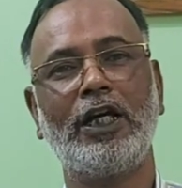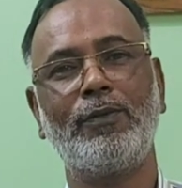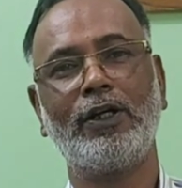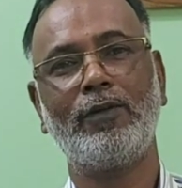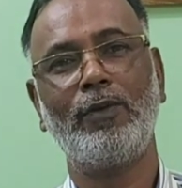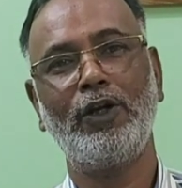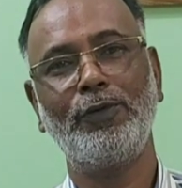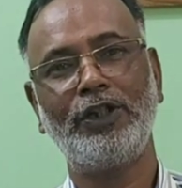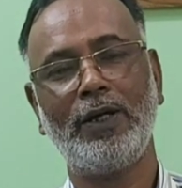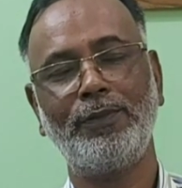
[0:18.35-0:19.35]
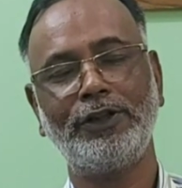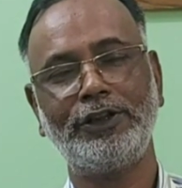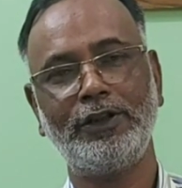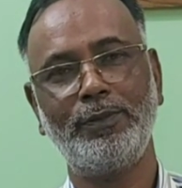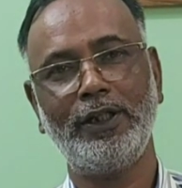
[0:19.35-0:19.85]
সার্বাকে মাইলোপ্যাথি আপনি
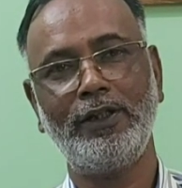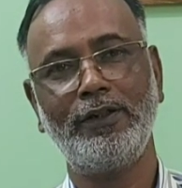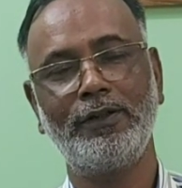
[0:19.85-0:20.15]
চিনবেন